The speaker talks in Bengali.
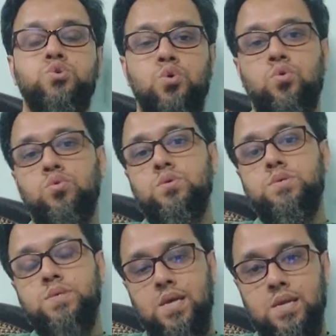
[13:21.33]
সো
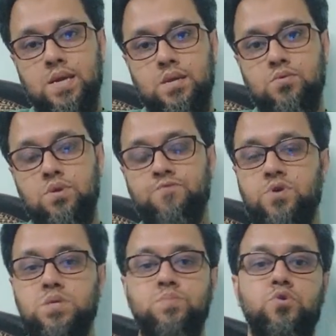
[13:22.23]
সেকেন্ড ক্যাটাগরি
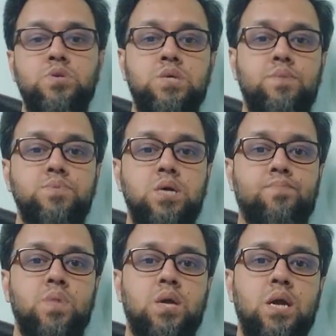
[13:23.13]
ফার্স্টে বলেছিলাম যে
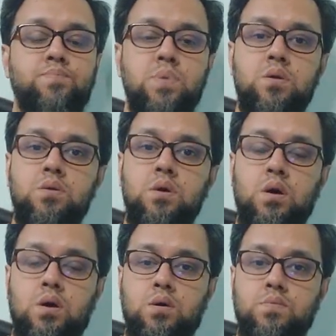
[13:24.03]
আপনাকে আপনার
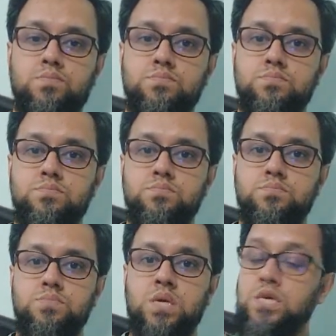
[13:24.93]

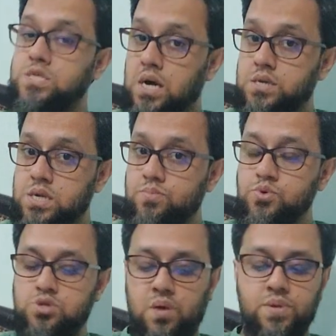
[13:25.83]
কি চান সেটা
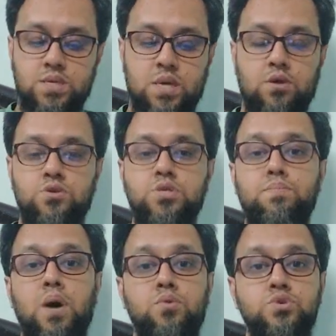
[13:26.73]
বুঝতে হবে সেকেন্ড কথা
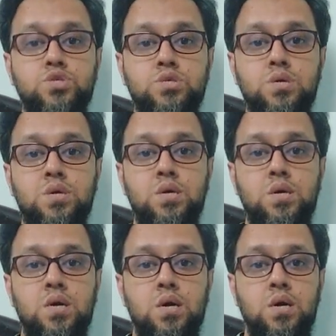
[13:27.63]
হচ্ছে মানুষ
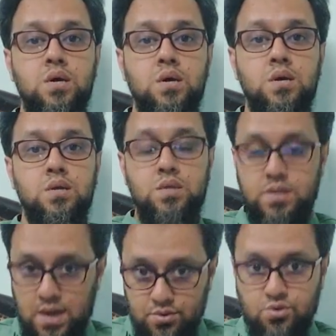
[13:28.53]

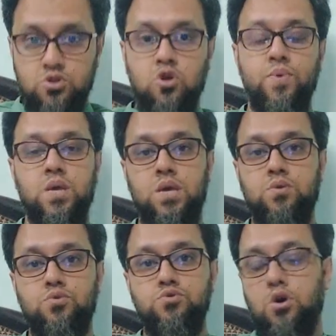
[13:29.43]
নির্ধারণ করতে হবে কে
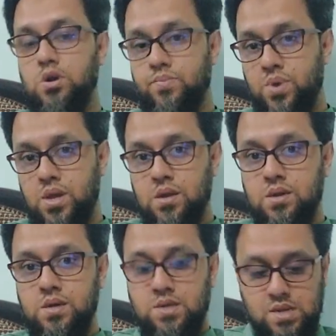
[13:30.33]
কোন ধরনের প্লেয়ার
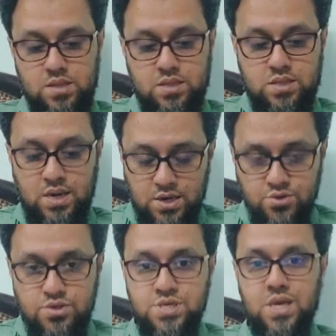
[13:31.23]
থার্ড
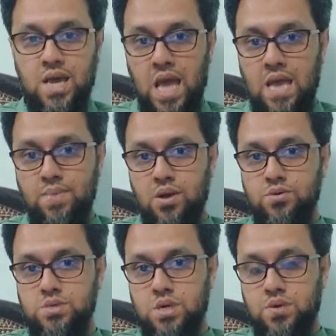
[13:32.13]
হচ্ছে এইবার
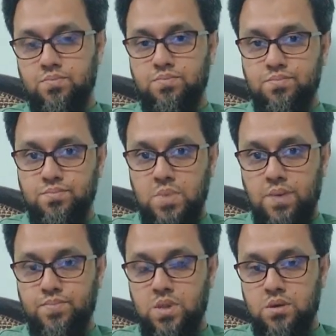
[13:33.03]
হচ্ছে
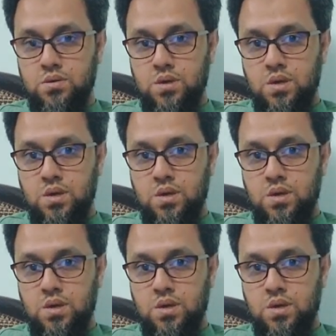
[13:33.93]
আপনার